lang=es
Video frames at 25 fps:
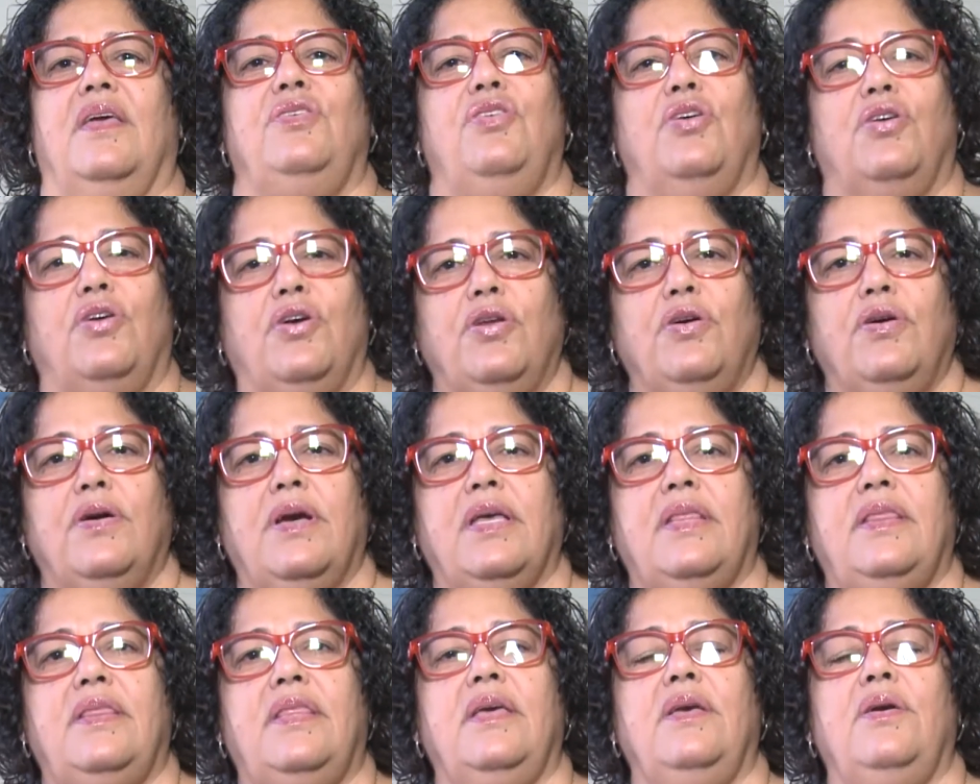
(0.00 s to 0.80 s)
Yo creo que
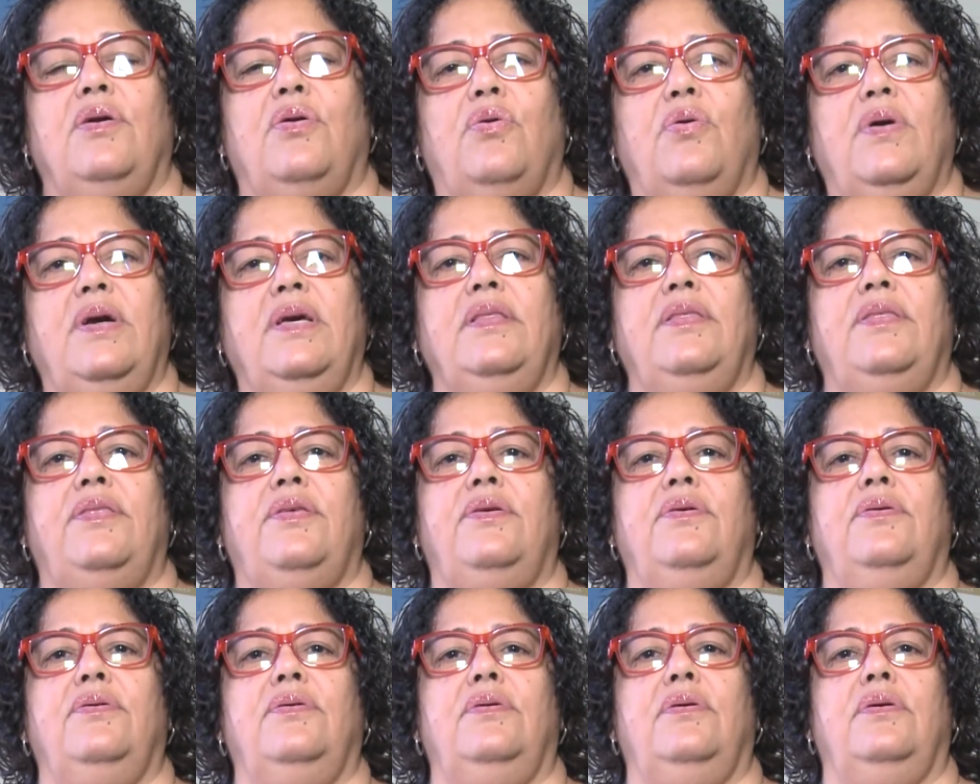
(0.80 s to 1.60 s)
este
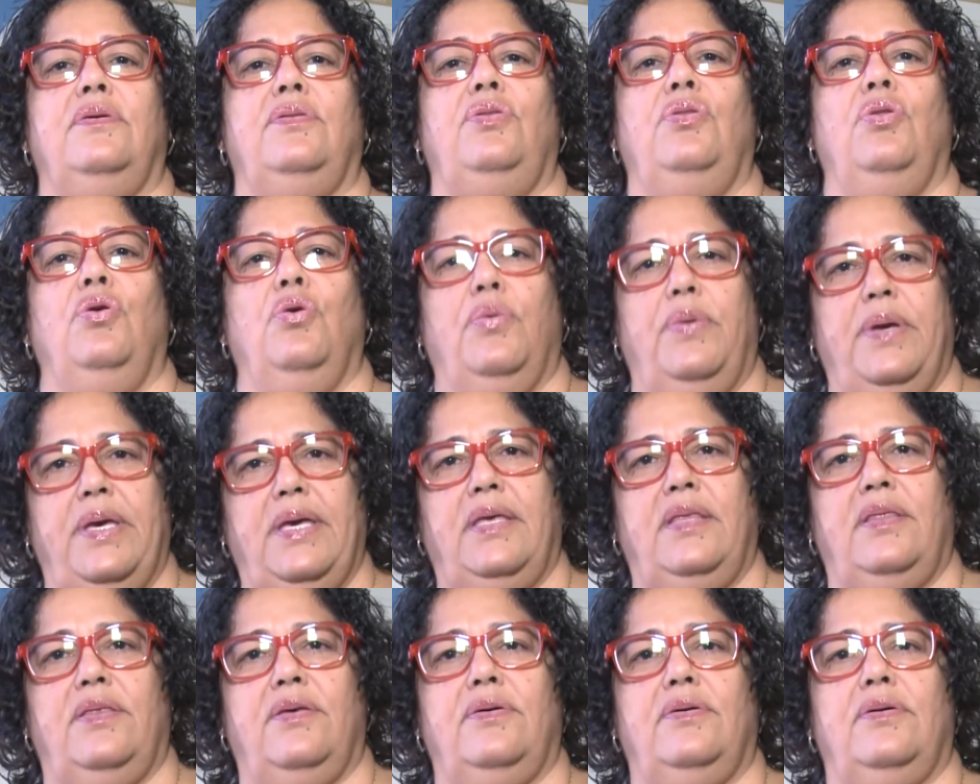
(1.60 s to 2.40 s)
encuentro
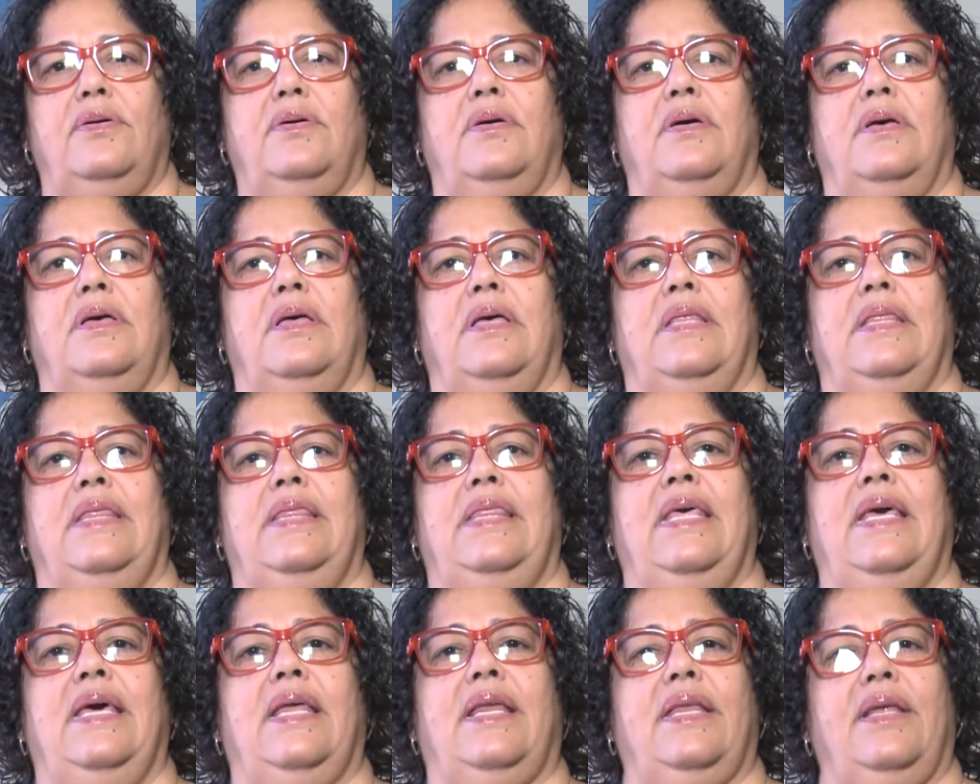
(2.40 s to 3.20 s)
noveno
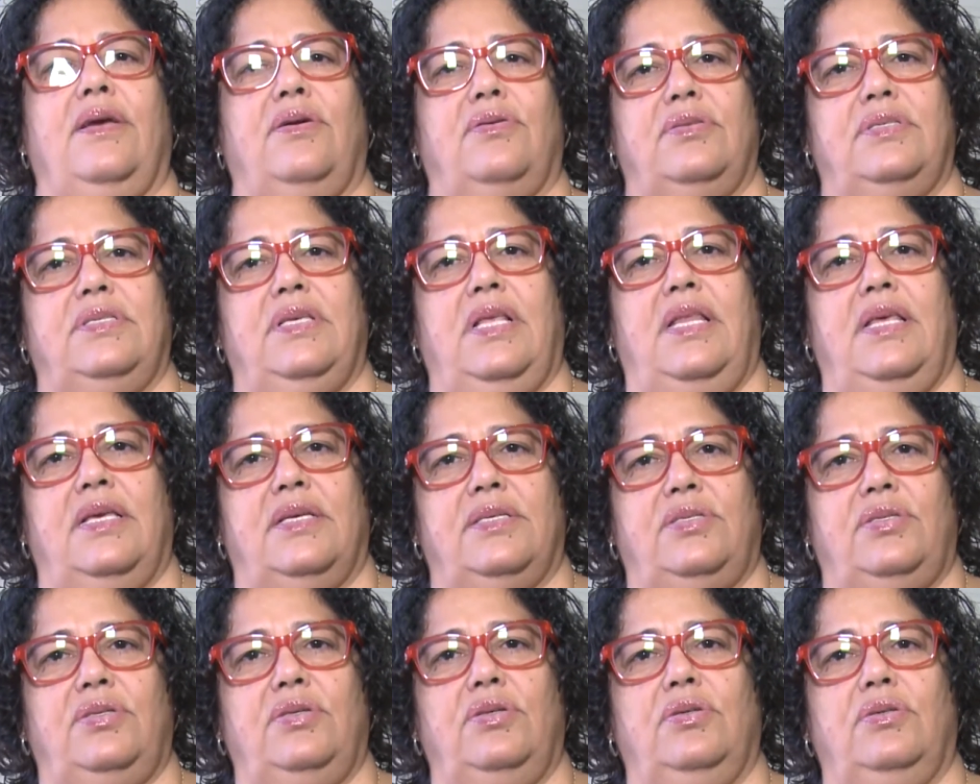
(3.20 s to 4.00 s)
de
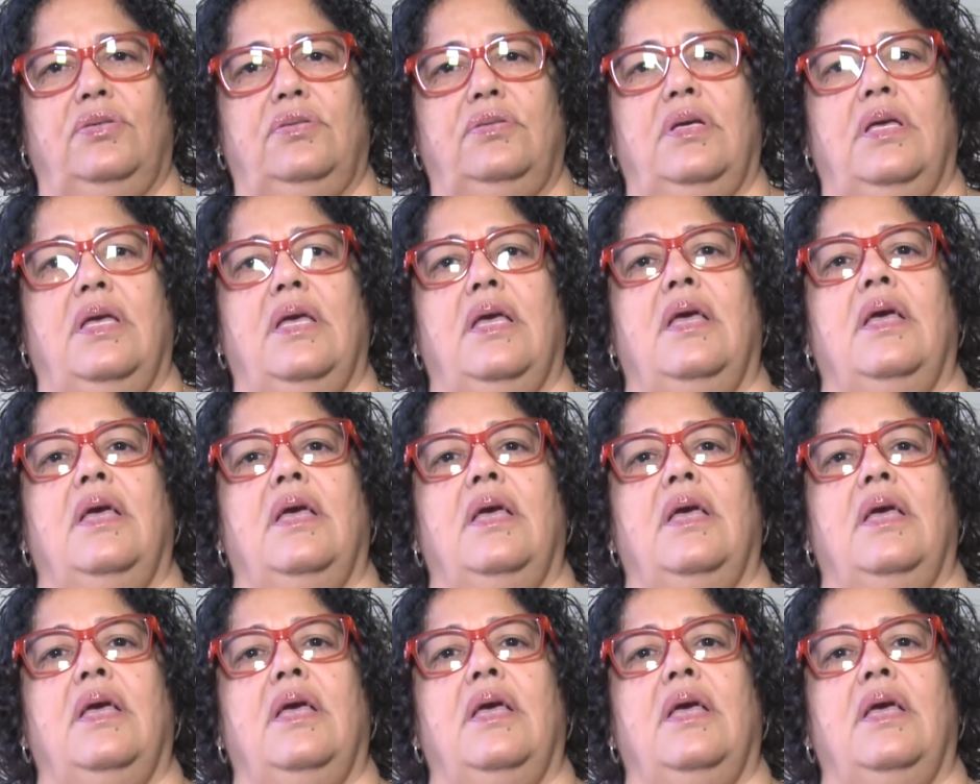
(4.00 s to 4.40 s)
reconciliación,